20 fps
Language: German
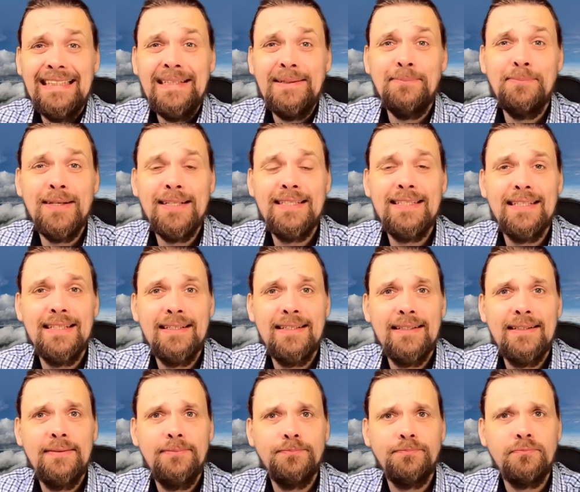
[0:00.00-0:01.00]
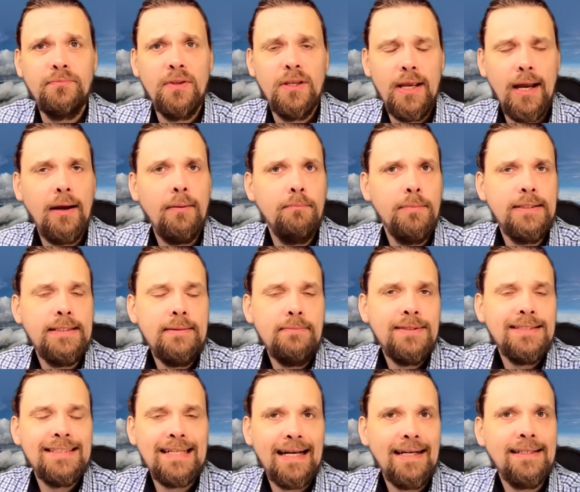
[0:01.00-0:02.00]
mit, äh, ja, mit
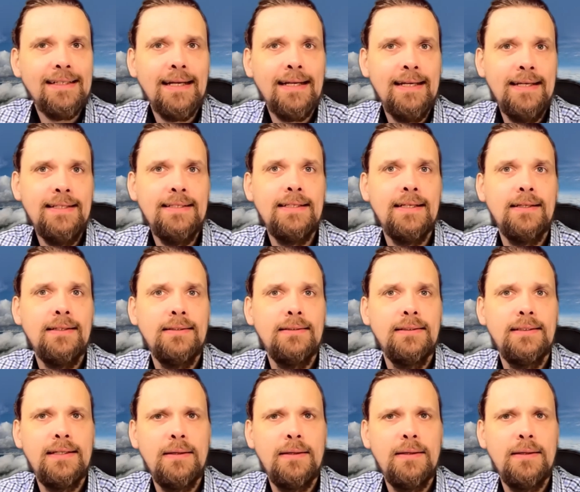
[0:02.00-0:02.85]
dem Gesang dahinter,